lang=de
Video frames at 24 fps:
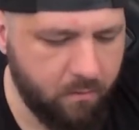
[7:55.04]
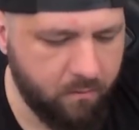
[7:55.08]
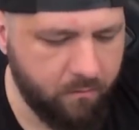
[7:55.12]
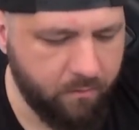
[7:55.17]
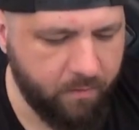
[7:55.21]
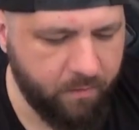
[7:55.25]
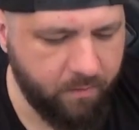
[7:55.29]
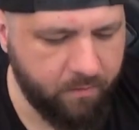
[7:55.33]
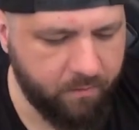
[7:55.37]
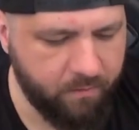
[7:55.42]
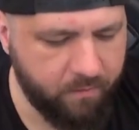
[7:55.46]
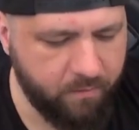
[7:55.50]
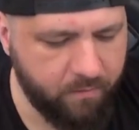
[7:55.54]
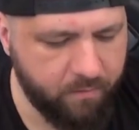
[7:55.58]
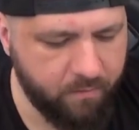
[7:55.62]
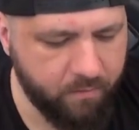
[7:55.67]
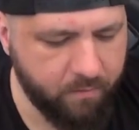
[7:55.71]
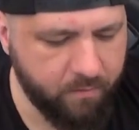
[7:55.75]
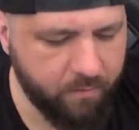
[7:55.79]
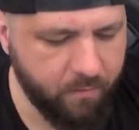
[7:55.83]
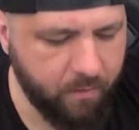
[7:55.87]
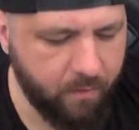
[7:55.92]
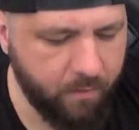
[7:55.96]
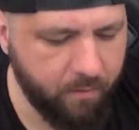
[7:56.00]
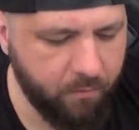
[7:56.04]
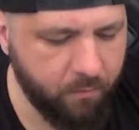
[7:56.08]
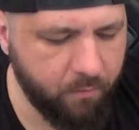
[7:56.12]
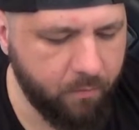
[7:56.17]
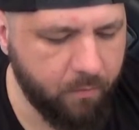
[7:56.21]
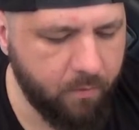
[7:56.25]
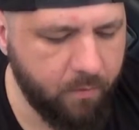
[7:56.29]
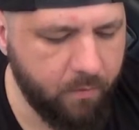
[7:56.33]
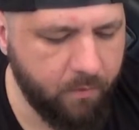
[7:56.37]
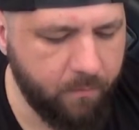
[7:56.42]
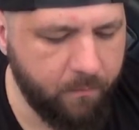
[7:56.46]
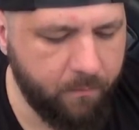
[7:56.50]
weiß ich nicht.
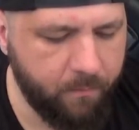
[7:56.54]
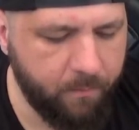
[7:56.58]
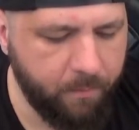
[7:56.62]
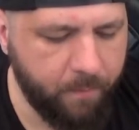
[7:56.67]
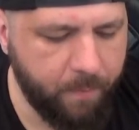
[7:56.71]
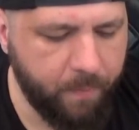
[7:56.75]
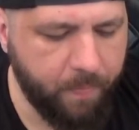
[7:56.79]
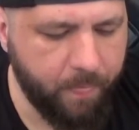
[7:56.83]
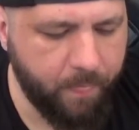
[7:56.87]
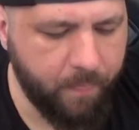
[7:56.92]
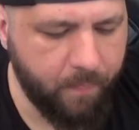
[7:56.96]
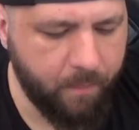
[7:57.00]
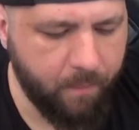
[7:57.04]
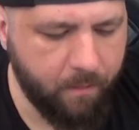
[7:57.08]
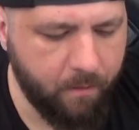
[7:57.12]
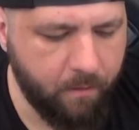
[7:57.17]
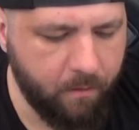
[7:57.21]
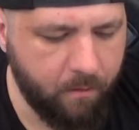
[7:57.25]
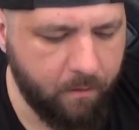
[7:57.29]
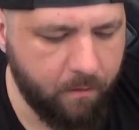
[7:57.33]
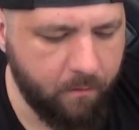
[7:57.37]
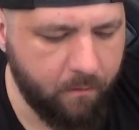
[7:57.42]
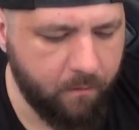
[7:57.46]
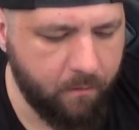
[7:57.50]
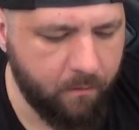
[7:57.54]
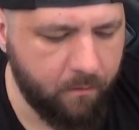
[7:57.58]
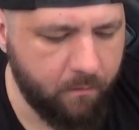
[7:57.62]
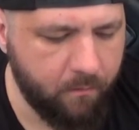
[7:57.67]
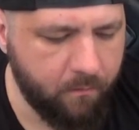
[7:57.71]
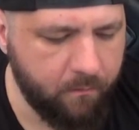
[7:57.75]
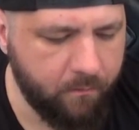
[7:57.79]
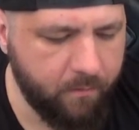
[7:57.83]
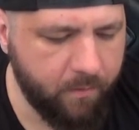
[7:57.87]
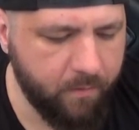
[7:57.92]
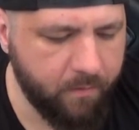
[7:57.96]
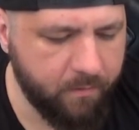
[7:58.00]
Also,
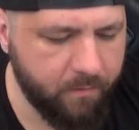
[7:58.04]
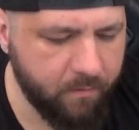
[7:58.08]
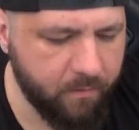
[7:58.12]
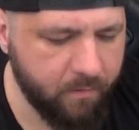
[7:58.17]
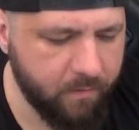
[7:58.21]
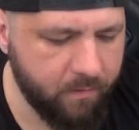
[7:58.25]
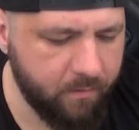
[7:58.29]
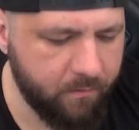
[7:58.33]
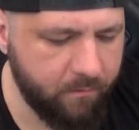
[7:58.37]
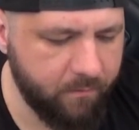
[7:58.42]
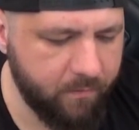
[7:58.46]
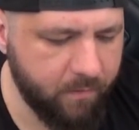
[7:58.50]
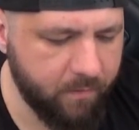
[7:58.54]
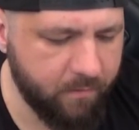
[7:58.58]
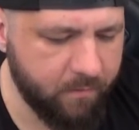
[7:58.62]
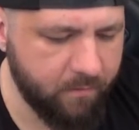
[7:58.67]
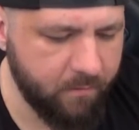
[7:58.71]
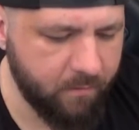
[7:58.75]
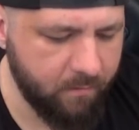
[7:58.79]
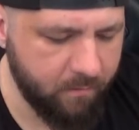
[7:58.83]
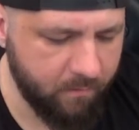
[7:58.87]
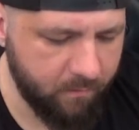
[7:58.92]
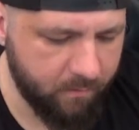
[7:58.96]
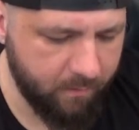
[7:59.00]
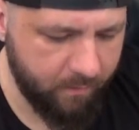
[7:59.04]
wäre es ein, wär's ein